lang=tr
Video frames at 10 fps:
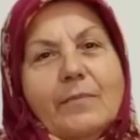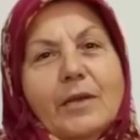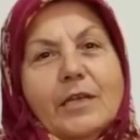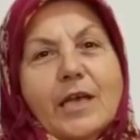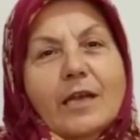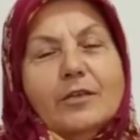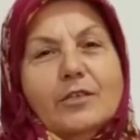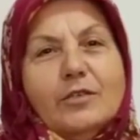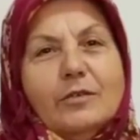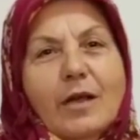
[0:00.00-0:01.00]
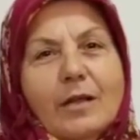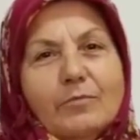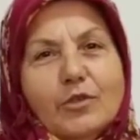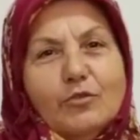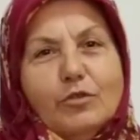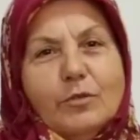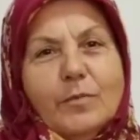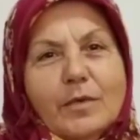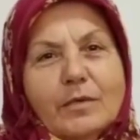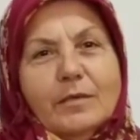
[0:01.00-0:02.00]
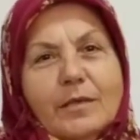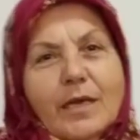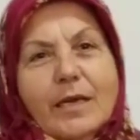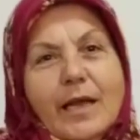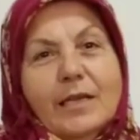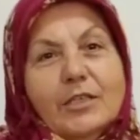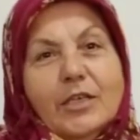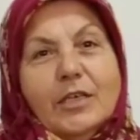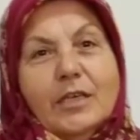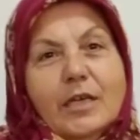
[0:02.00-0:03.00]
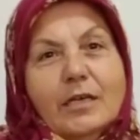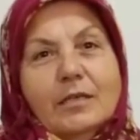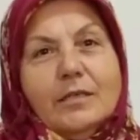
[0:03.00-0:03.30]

Sen bana yanlış almışsın o zaman. Ben almadım. Genel ablam cerrah. aldı.